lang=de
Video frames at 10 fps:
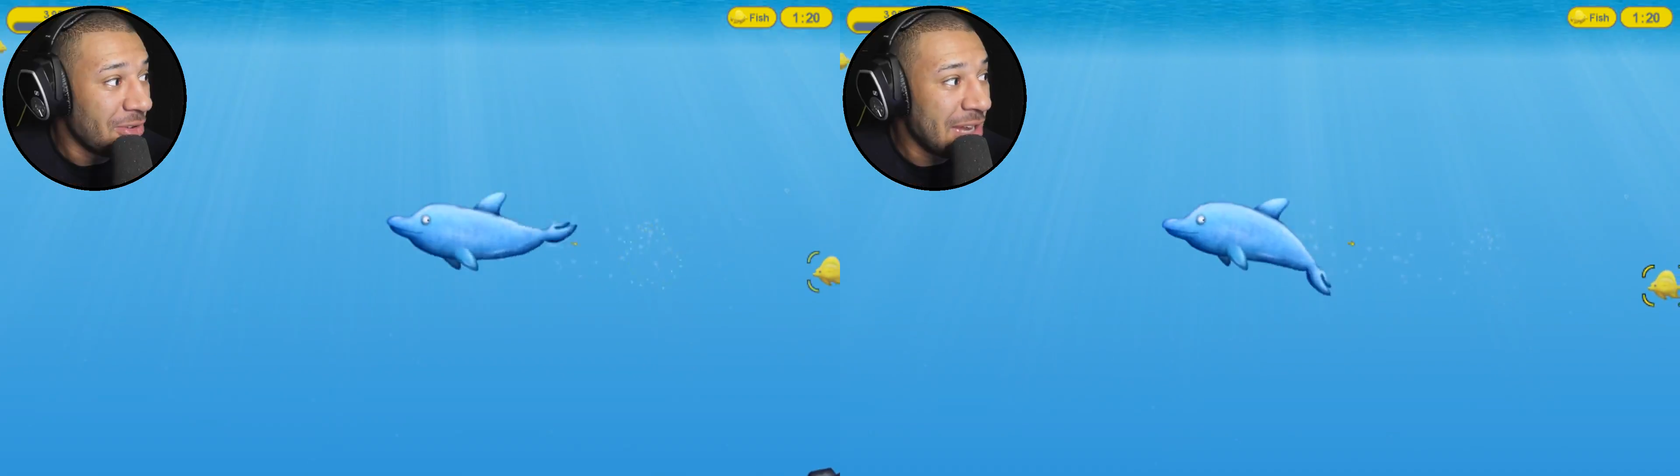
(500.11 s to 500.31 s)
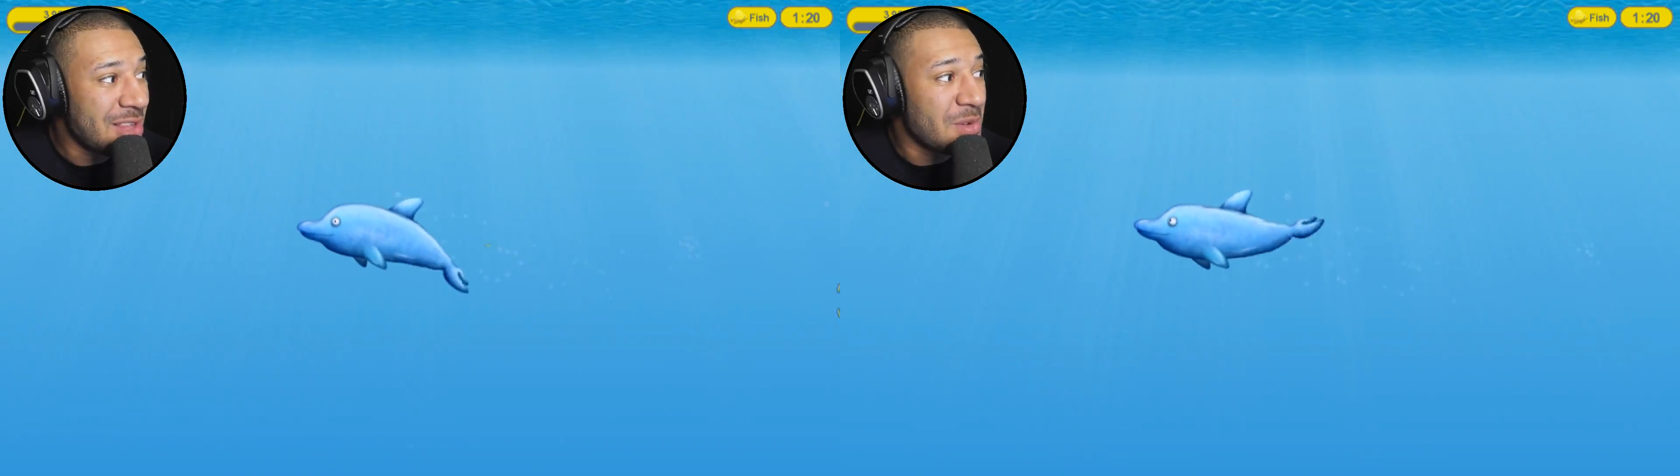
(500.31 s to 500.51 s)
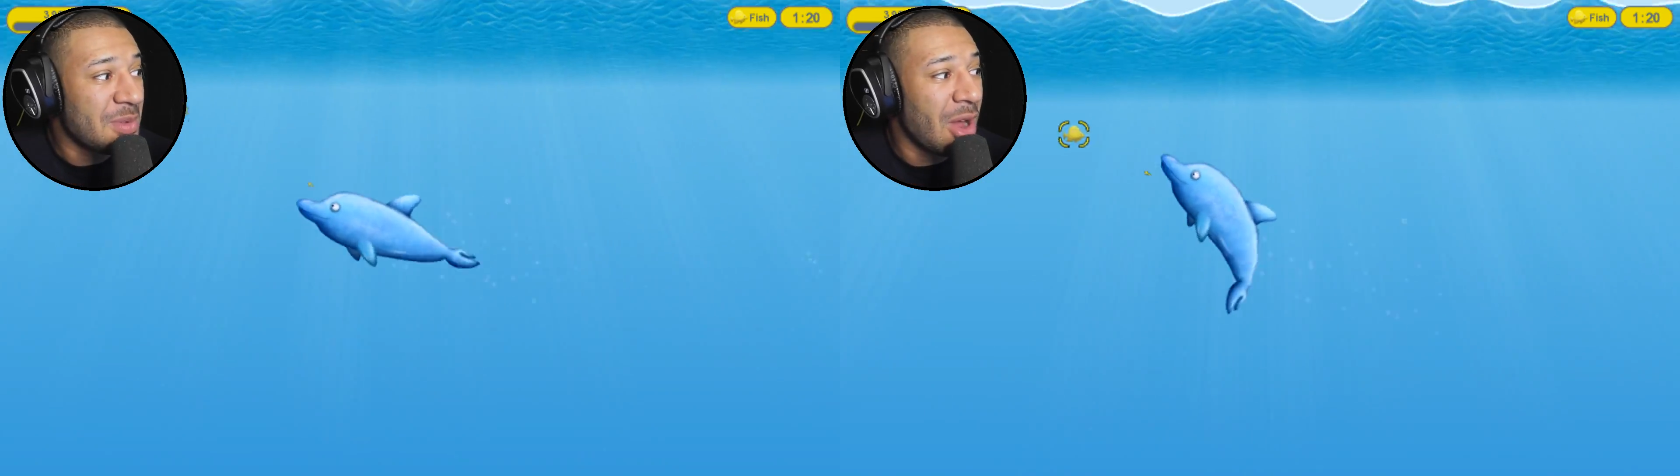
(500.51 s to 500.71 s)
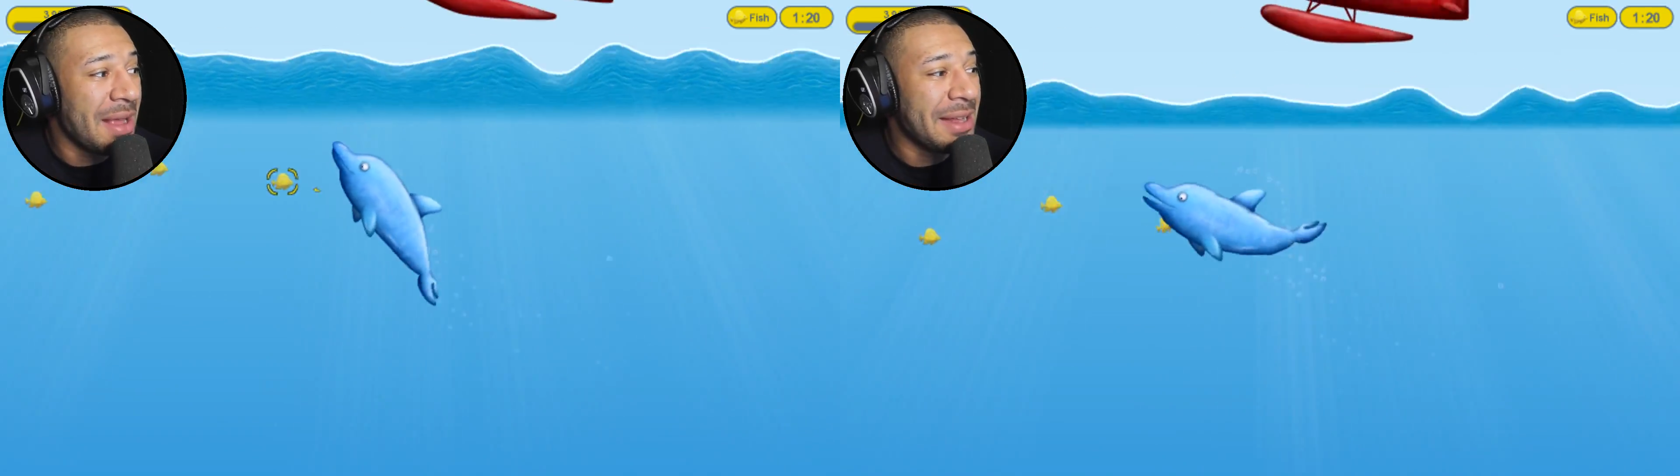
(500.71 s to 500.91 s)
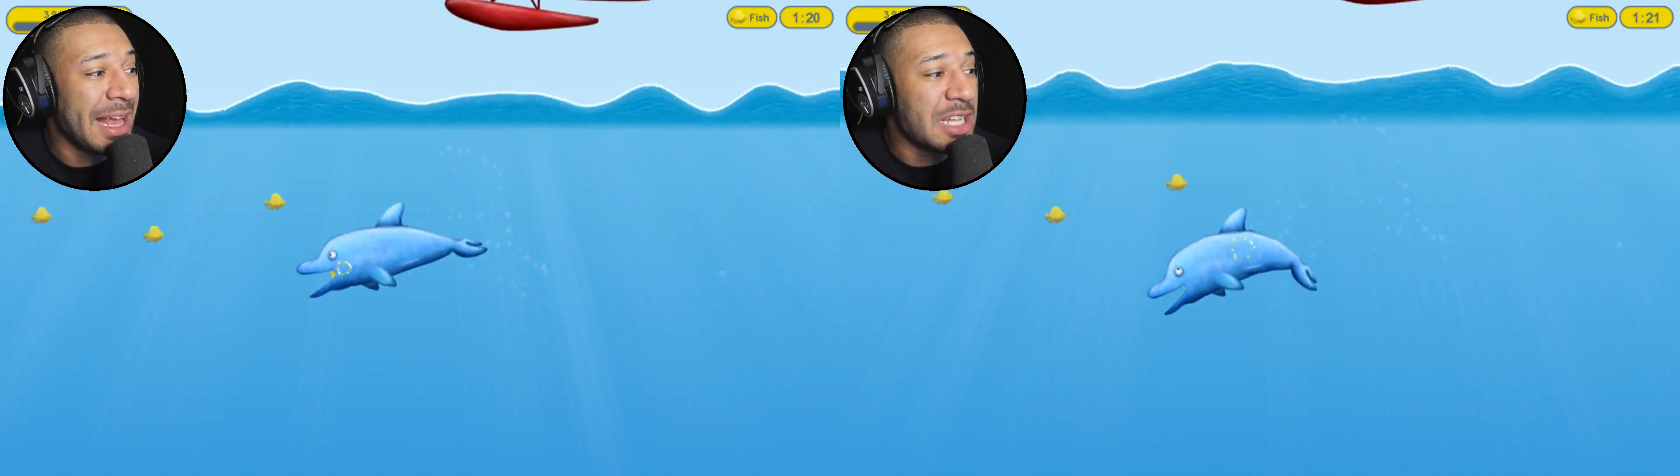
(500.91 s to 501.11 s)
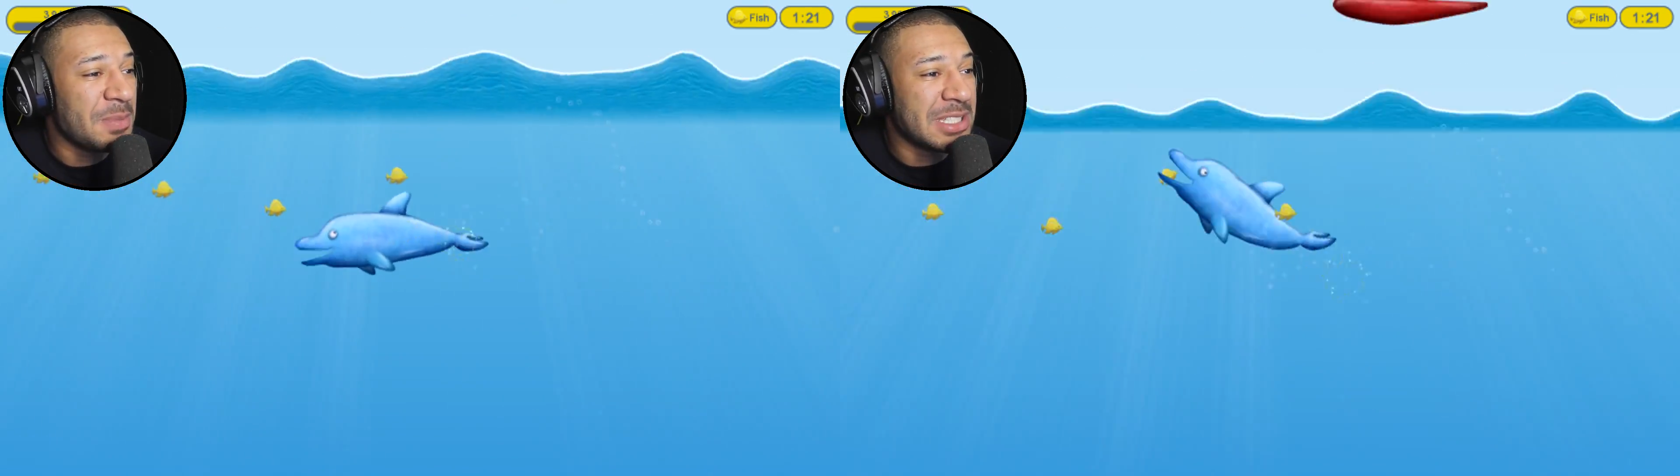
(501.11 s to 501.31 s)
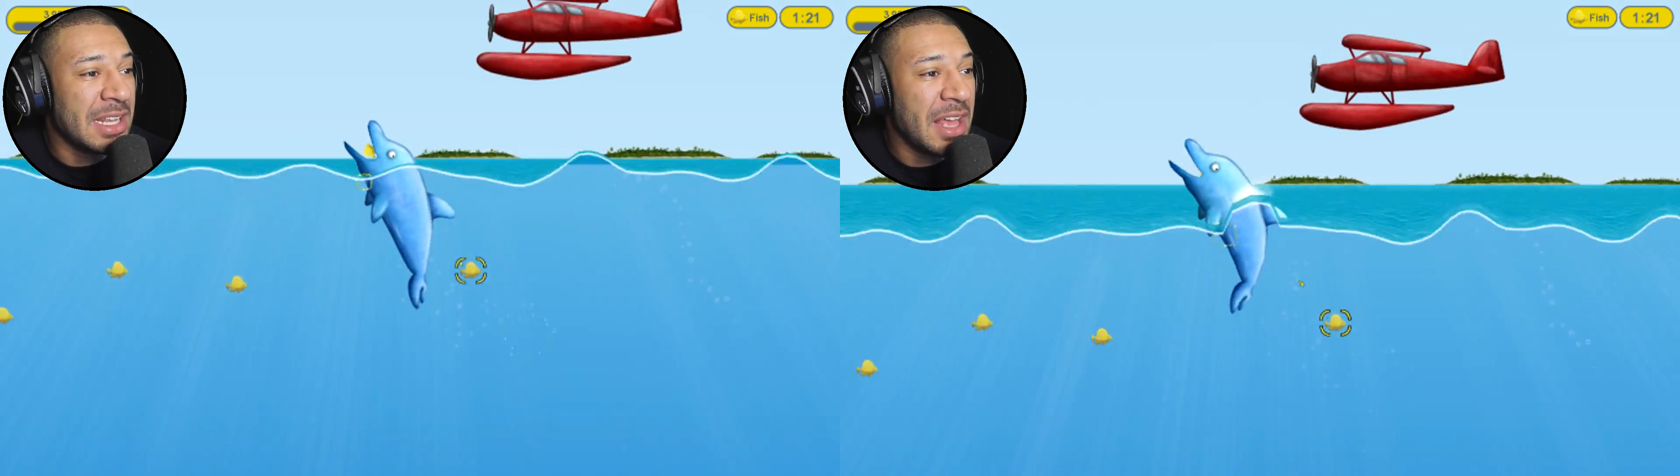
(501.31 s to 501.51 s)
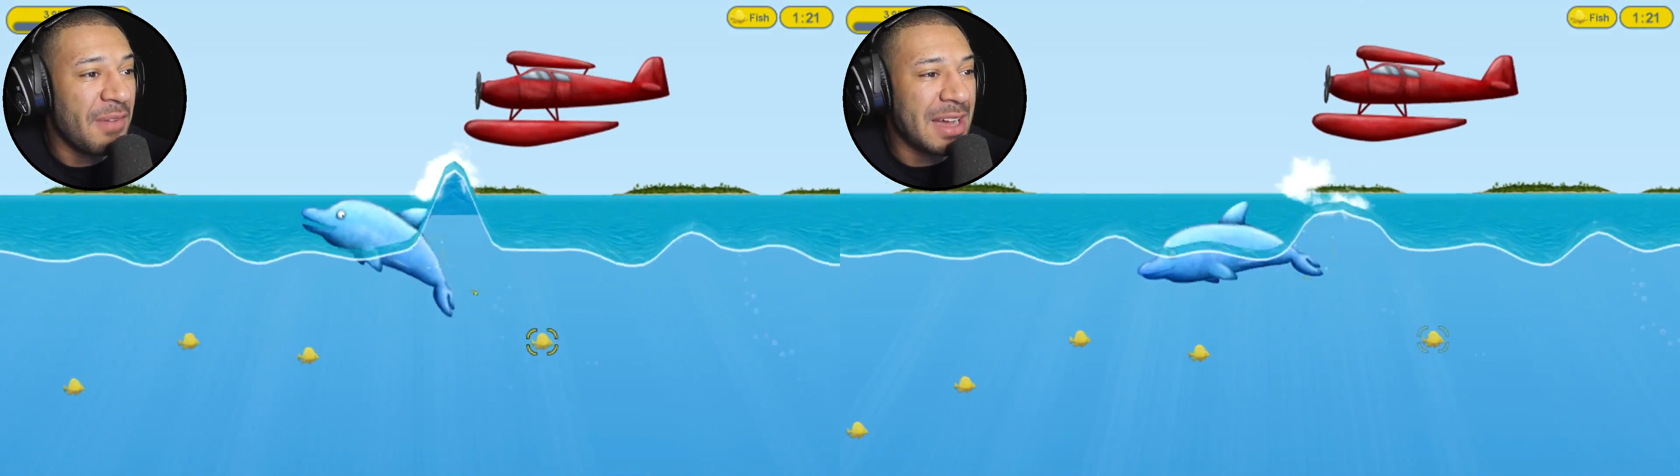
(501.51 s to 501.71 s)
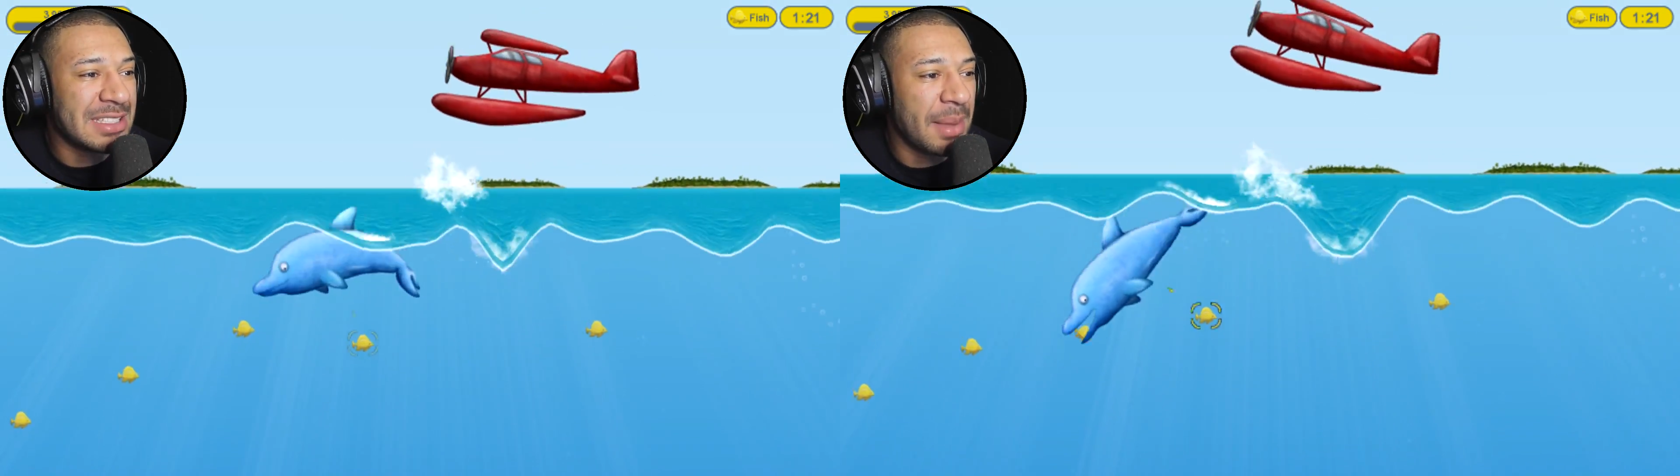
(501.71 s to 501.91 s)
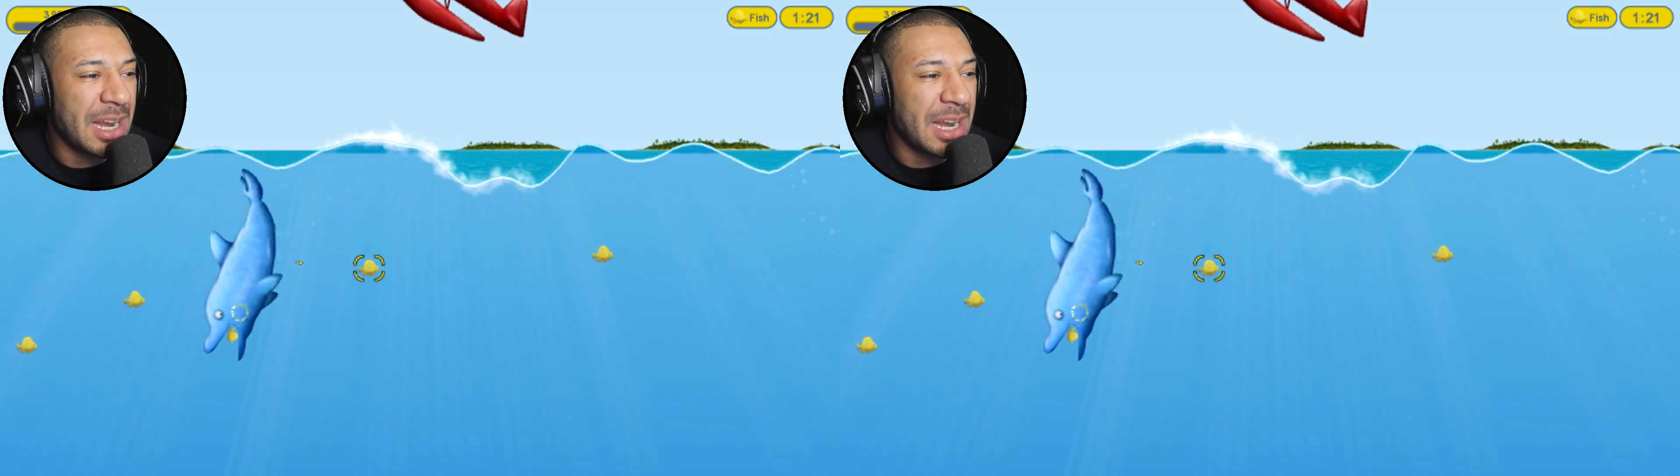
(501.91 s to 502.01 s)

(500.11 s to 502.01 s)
Und jetzt müssen wir noch ein kleines bisschen hier wachsen,